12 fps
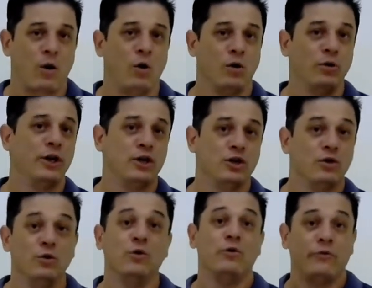coluna de
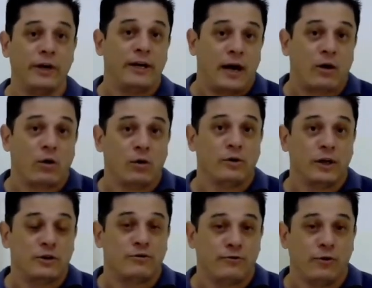nuvem e a coluna
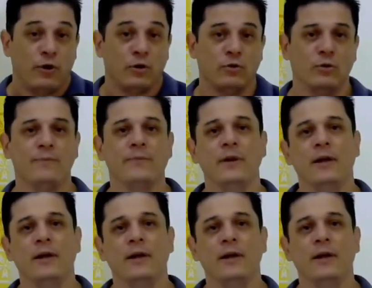de fogo.